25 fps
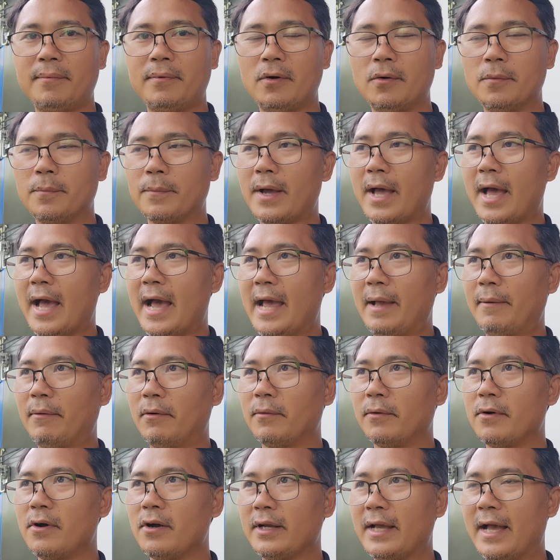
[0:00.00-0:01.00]
ผมขายผ
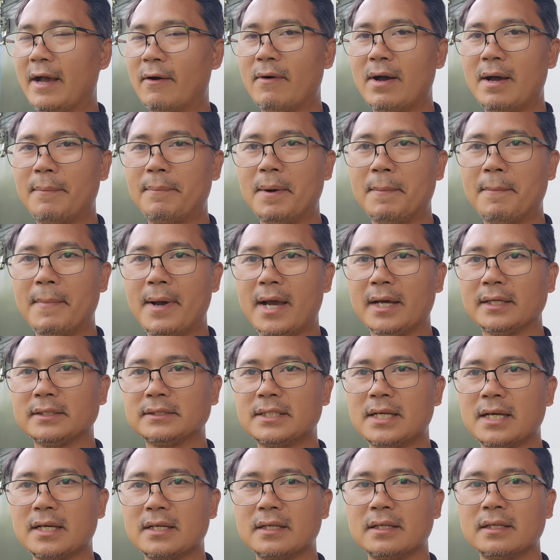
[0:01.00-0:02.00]
มก็กะว่าประมาณ
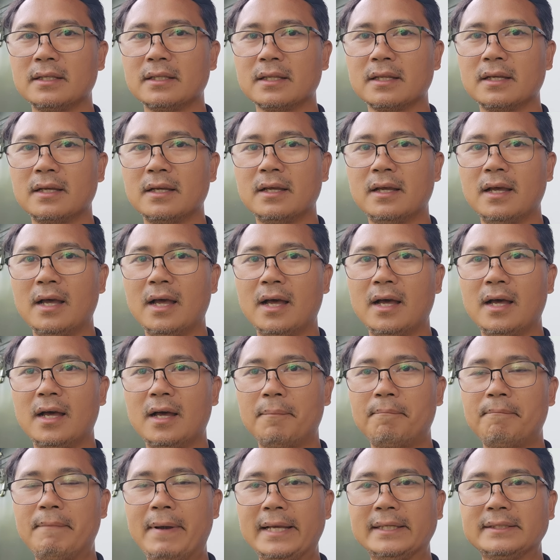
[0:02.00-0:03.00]
สัก
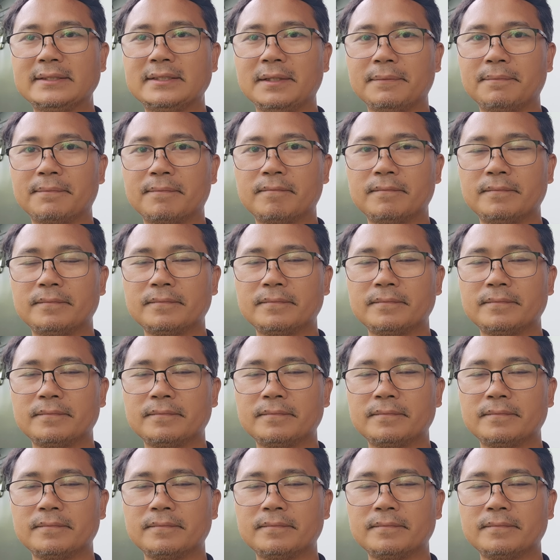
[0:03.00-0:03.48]
80